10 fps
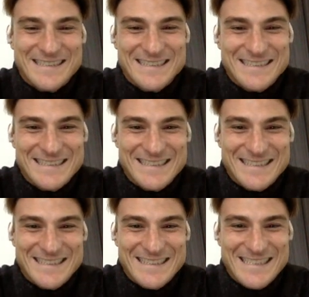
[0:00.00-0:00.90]
¿Qué tal
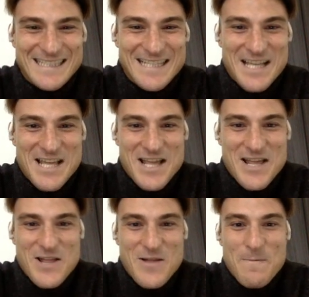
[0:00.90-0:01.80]
por Japón?
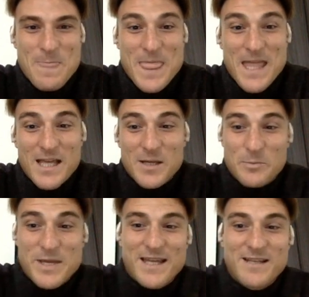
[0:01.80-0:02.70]

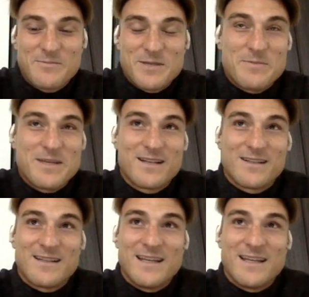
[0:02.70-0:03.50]
Bien, bien, bien.